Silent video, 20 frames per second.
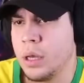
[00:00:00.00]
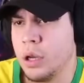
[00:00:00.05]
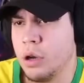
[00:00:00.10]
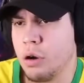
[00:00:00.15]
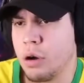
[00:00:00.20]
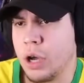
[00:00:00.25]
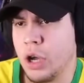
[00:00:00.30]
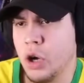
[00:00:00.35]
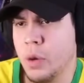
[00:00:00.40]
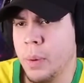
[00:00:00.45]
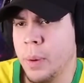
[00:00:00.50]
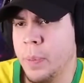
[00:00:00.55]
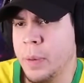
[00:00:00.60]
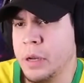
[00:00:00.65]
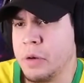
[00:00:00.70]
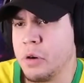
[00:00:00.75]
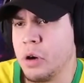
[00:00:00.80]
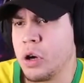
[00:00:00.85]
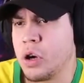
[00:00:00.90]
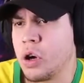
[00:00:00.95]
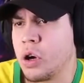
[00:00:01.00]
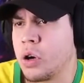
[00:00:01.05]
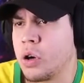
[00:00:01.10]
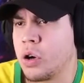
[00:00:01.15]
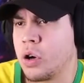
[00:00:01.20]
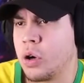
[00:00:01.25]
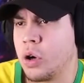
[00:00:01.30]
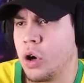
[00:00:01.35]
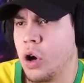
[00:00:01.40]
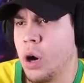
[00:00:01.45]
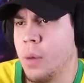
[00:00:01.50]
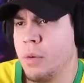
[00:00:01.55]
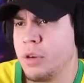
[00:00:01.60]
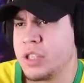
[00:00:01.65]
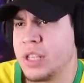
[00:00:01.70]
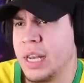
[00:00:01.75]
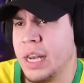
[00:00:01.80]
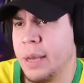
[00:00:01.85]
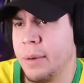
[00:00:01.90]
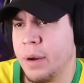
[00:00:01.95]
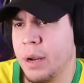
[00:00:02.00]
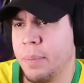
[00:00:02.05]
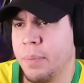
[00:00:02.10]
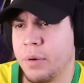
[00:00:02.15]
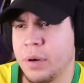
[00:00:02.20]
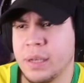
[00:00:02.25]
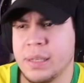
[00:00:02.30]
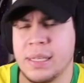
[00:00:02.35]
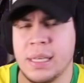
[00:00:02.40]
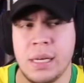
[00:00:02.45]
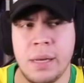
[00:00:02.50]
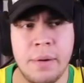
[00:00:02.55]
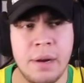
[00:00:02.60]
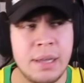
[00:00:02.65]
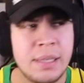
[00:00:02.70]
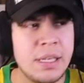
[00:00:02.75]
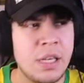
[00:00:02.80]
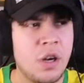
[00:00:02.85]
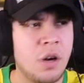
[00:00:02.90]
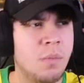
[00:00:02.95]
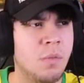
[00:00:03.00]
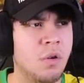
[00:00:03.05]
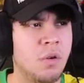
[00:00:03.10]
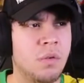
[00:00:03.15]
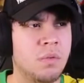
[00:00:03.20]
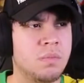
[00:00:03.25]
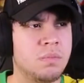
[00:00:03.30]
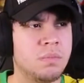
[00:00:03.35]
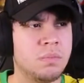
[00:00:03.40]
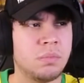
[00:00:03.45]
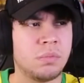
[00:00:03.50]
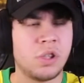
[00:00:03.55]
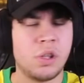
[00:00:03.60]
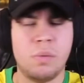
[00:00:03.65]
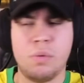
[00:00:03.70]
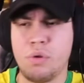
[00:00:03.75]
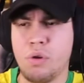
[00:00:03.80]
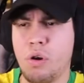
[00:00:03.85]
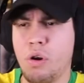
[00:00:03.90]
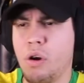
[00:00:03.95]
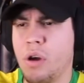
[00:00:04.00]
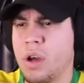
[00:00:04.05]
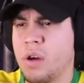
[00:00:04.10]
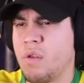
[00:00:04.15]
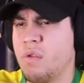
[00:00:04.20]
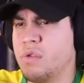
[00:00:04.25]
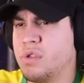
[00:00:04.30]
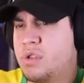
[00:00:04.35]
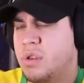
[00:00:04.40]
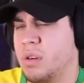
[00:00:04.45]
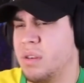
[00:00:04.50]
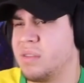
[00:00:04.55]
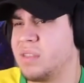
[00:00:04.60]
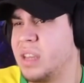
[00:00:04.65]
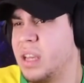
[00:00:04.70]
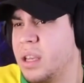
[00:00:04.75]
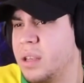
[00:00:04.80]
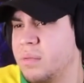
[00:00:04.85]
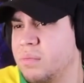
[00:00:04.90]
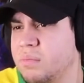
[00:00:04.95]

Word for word: Lo que no me explico es cómo celebra. Porque celebra así como, como no los escucho. No sé.